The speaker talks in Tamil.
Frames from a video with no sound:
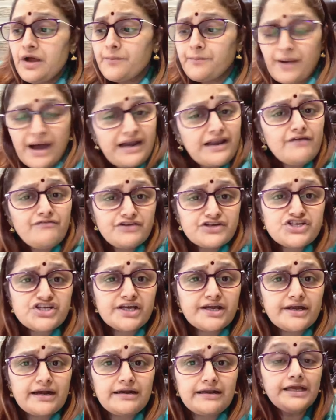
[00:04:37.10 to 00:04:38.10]
பல
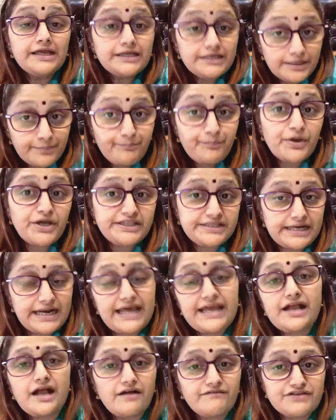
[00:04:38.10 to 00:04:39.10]
விஷயங்கள்ல இப்ப இந்த
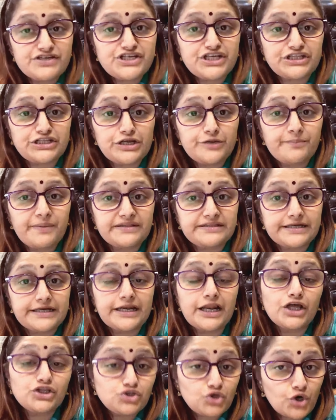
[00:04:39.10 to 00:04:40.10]
லைகா விஷயத்திலயும்
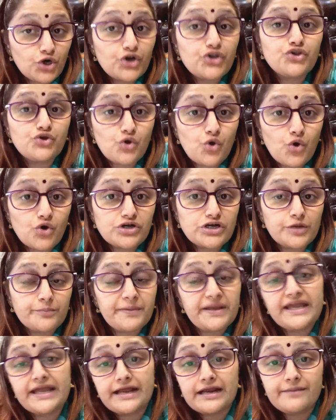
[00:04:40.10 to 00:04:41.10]
பாத்தீங்கன்னா தொடர்ந்து கோர்ட்ல
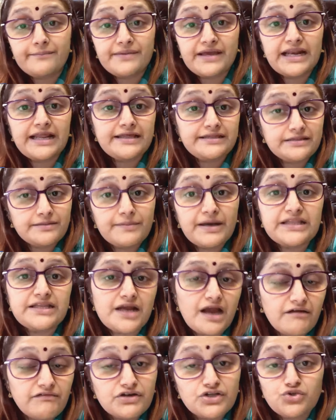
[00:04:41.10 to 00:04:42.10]
போய் எங்க மேல இந்த மாதிரி
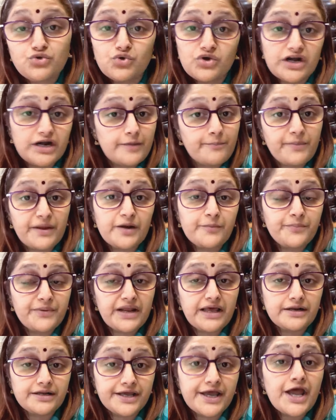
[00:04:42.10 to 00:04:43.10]
அவர்தூர்களை
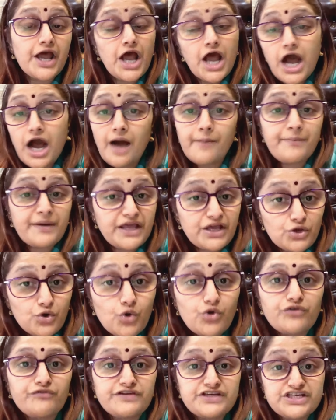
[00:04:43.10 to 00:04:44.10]
பரப்புறாரு அப்படிங்கிற
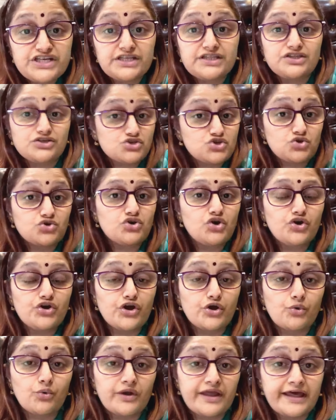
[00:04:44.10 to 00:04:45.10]
ஒரு விஷயத்த
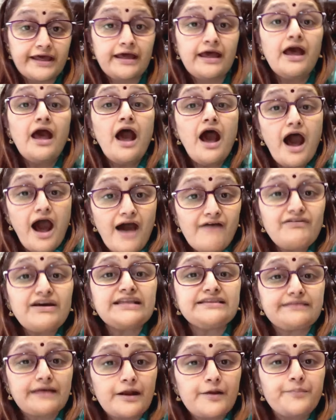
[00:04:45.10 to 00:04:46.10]
சொன்னோன்னு கூட
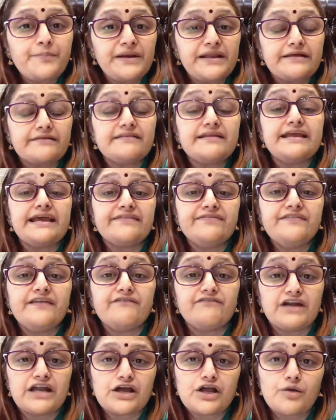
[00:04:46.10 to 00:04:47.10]
அவர் தரப்புல இருந்து எந்த
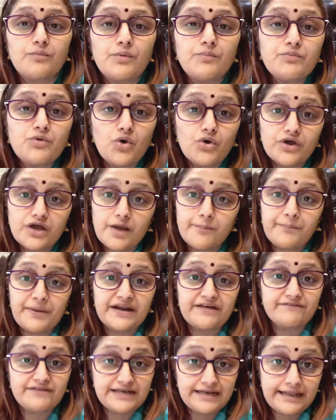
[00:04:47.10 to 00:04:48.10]
விளக்கமும்
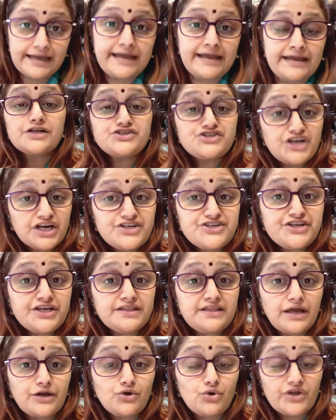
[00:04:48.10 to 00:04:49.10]
கொடுக்கப்படவில்லை ஜட்ஜு
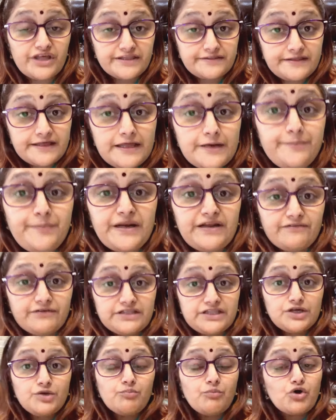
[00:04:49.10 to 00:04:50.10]
தன்னுடைய தீர்ப்புல
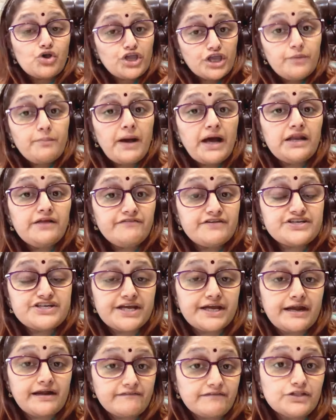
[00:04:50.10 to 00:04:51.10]
வந்து முக்கியமான
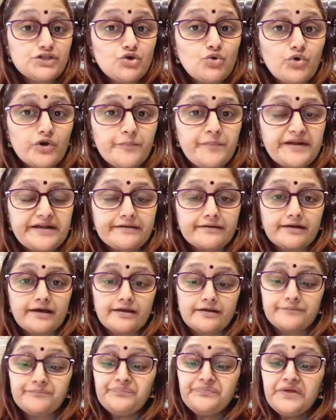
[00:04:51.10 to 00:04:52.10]
விஷயங்களை வந்து
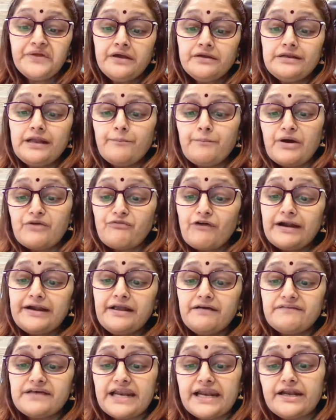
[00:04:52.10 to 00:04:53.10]
குறிப்பிட்டிருக்காரு நம்பர்
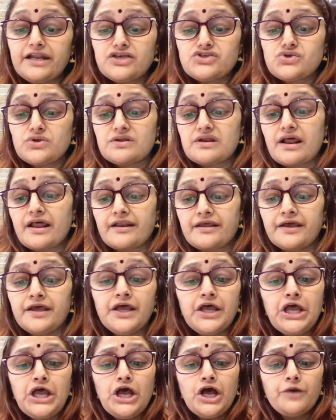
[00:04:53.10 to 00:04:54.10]
ஒன் அவர் என்ன சொல்றாரு
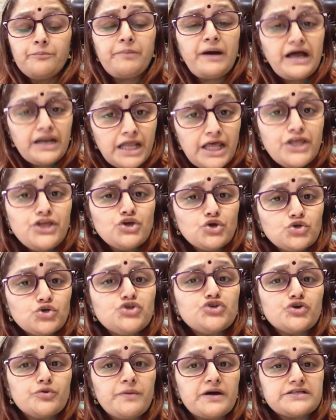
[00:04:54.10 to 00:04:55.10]
பல
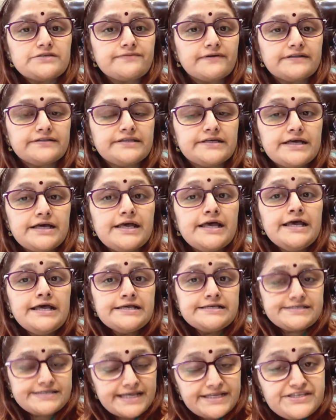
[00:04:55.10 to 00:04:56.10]
யூடியூபர்ஸ் வந்து
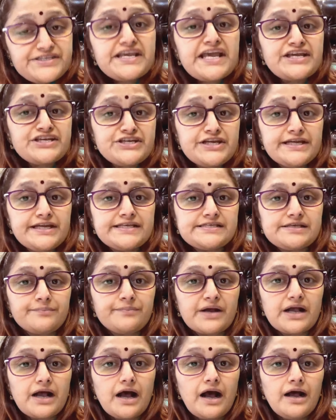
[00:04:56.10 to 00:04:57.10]

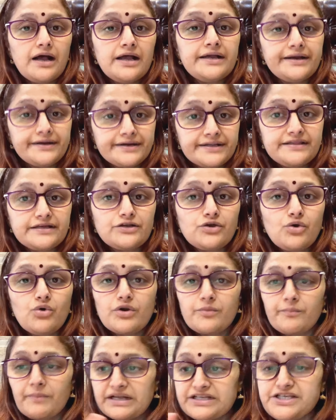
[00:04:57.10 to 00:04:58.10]
சென்சேஷனலிசமுக்காக கிட்டத்தட்ட
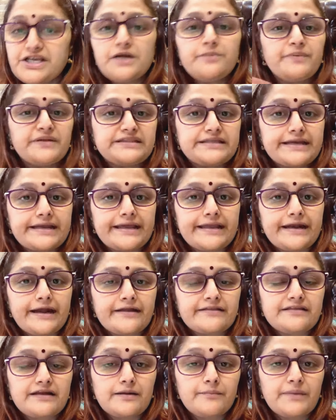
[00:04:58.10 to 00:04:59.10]
ஒரு மஞ்சள் பத்திரிகை
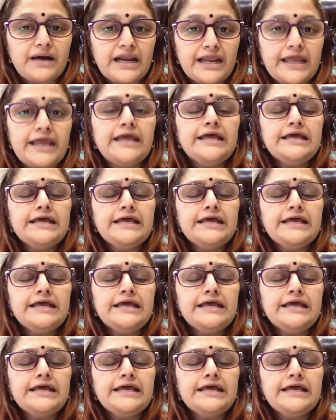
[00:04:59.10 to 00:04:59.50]
நடத்துற மாதிரி